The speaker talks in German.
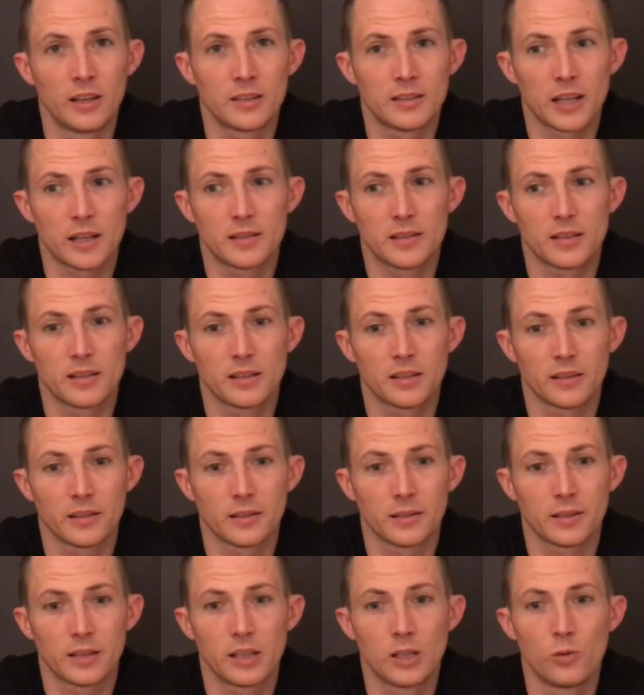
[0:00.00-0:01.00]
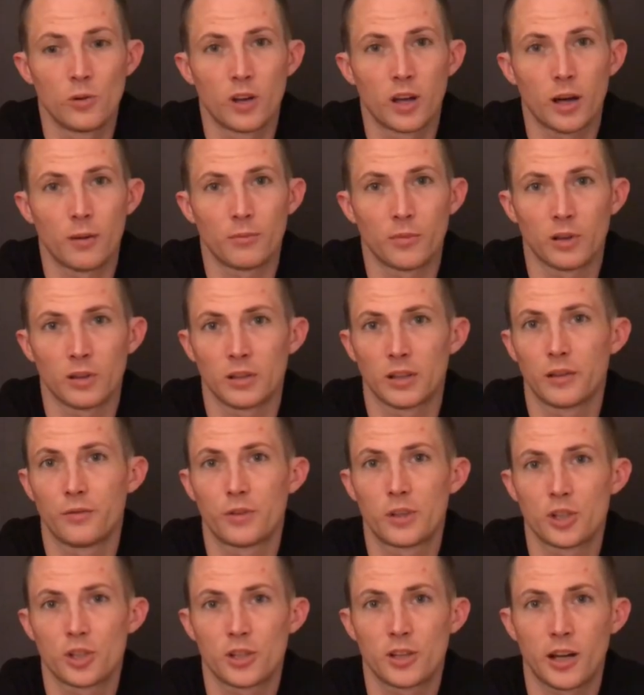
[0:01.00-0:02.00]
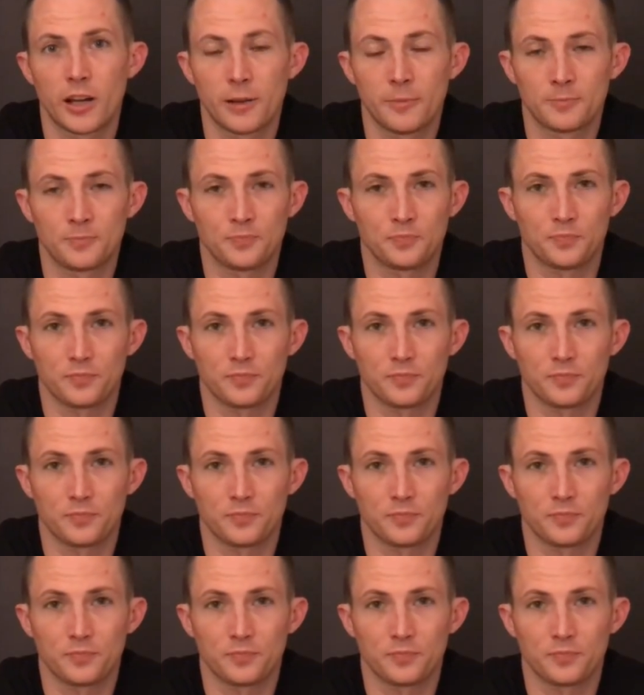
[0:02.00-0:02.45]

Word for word: 60 äh, Kilogramm Riffgestein